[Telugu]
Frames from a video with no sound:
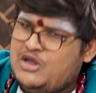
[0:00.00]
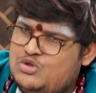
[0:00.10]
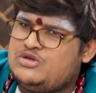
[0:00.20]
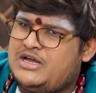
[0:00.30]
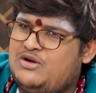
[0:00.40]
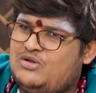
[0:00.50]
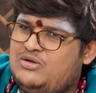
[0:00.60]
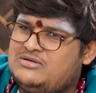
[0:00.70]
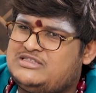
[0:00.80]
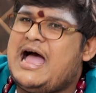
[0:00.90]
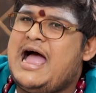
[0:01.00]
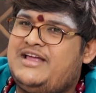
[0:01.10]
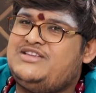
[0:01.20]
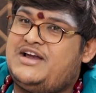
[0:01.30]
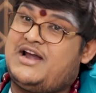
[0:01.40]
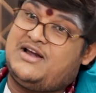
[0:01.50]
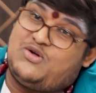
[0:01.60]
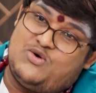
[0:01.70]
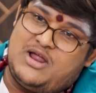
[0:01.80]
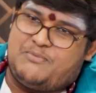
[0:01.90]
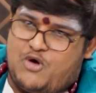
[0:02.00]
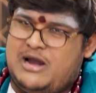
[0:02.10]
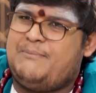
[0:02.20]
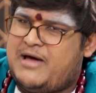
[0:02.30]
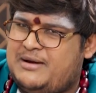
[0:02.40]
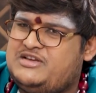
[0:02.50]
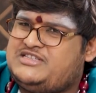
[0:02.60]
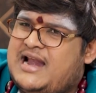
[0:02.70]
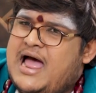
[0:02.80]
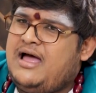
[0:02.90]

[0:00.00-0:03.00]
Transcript: ఎందుకు చేయకూడదు సహాయం చేయడానికి కూడా ఒక పర్మిషన్